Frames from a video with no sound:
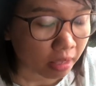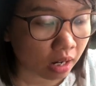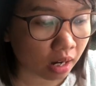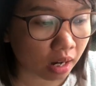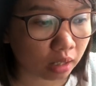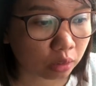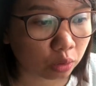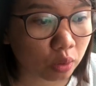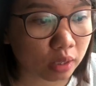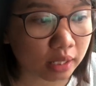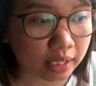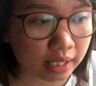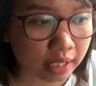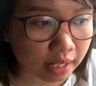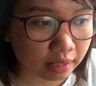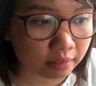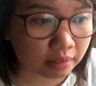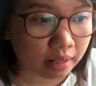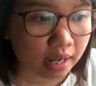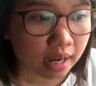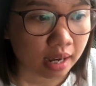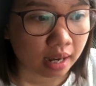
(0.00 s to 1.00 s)
À, tuy
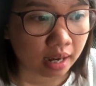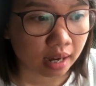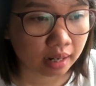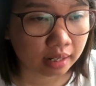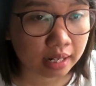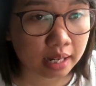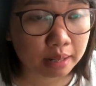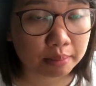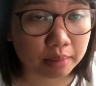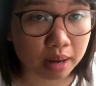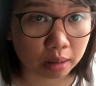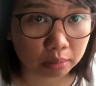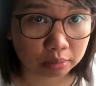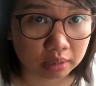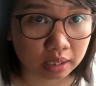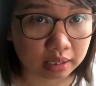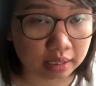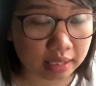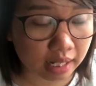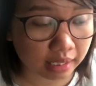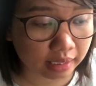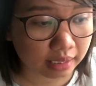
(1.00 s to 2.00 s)
nhiên à, khi mà học
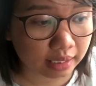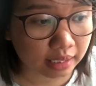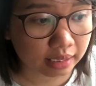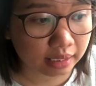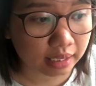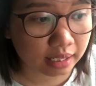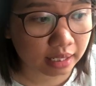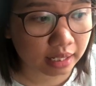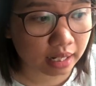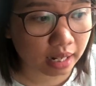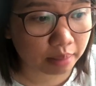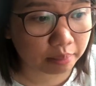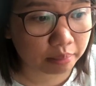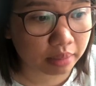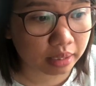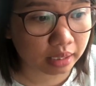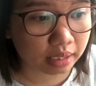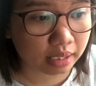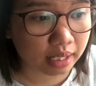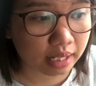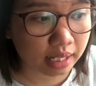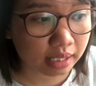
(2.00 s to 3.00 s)
tiếng Nhật ấy, thì là
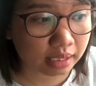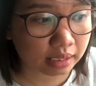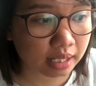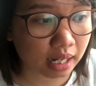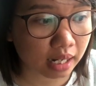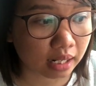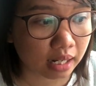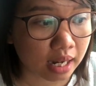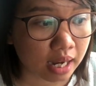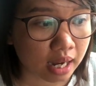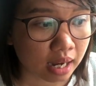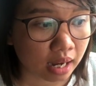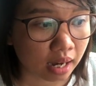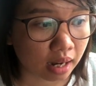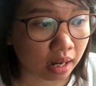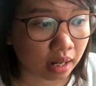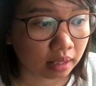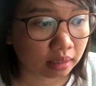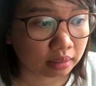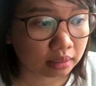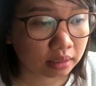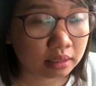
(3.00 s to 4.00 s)
mình nghĩ rằng
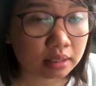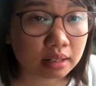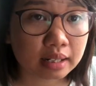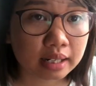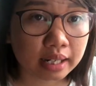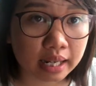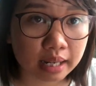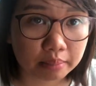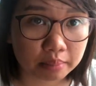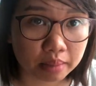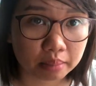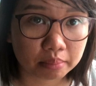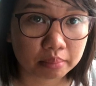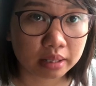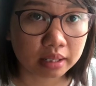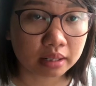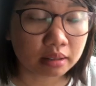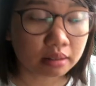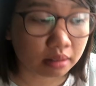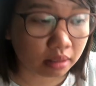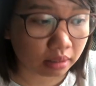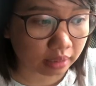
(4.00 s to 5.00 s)
à, trước khi mà mình
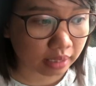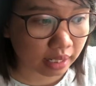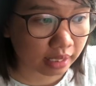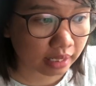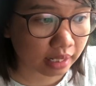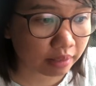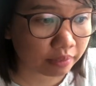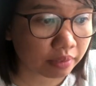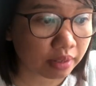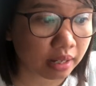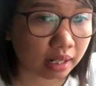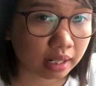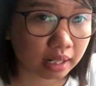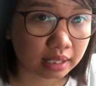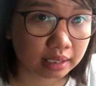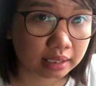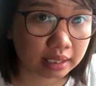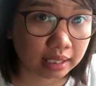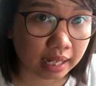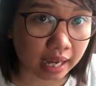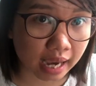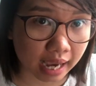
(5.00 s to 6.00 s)
hướng đến cái việc là
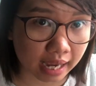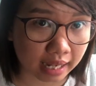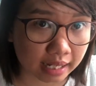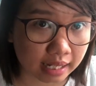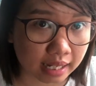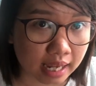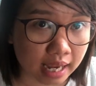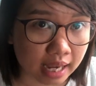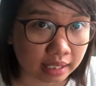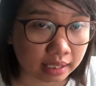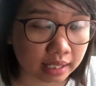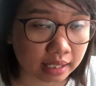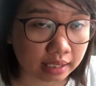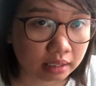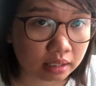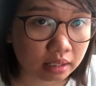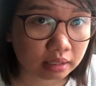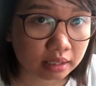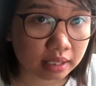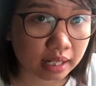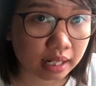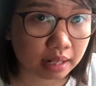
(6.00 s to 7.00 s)
dịch hay thì
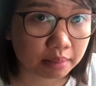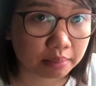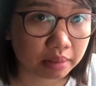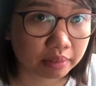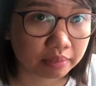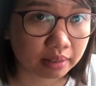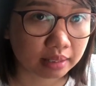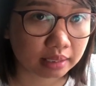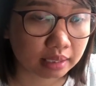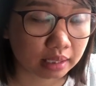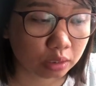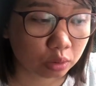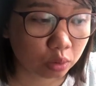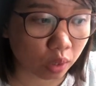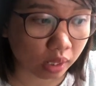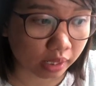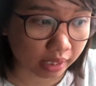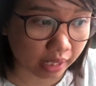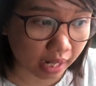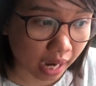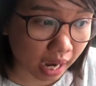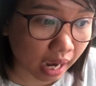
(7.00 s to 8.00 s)
trước tiên là mình phải dịch chuẩn
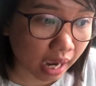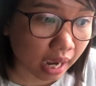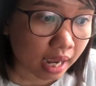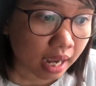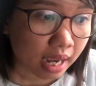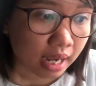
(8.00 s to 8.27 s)
đã.